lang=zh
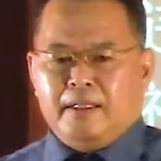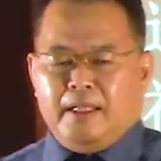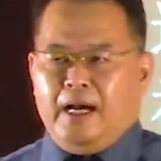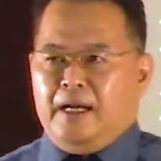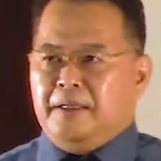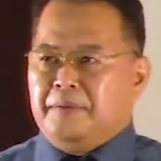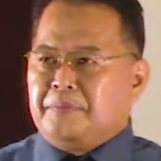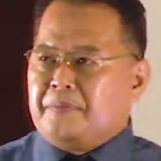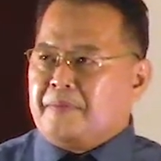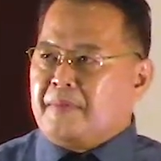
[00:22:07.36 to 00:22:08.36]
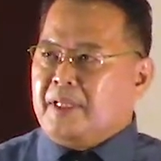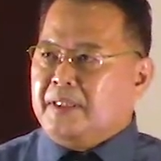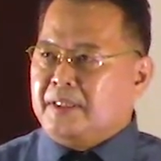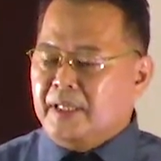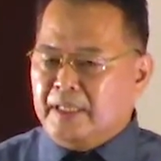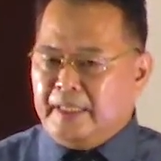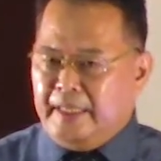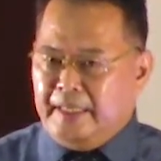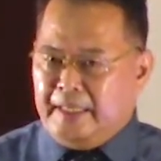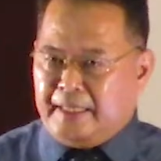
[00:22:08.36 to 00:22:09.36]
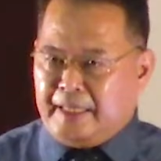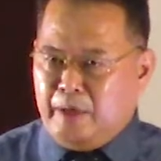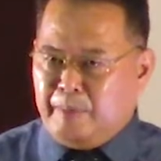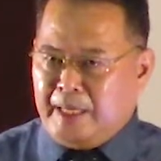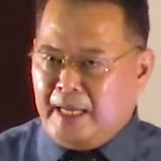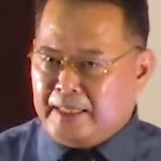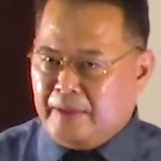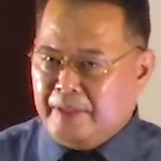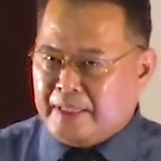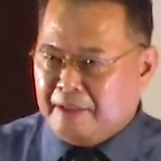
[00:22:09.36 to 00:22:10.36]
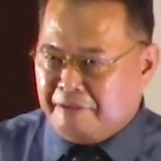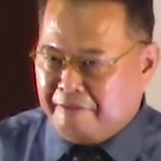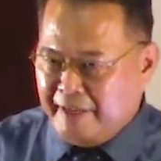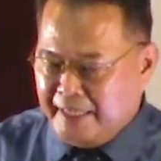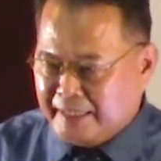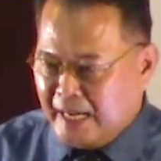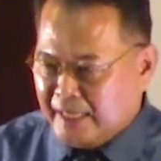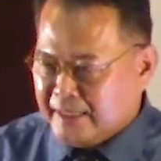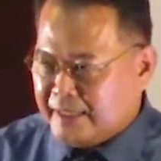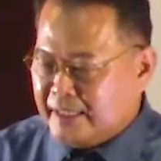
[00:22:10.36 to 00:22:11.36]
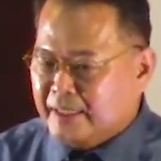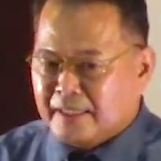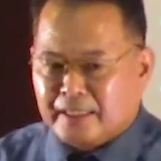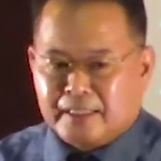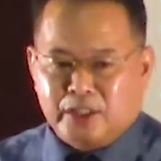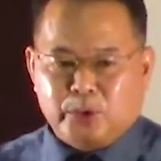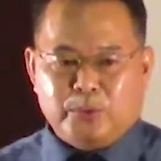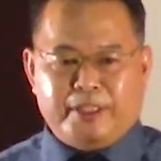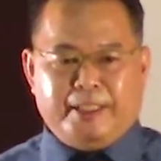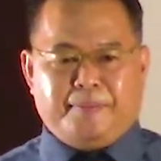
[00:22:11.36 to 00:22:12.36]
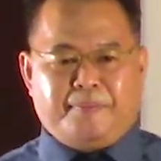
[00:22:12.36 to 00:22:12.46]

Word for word: 那这里给我们看到一个非常现实的处境，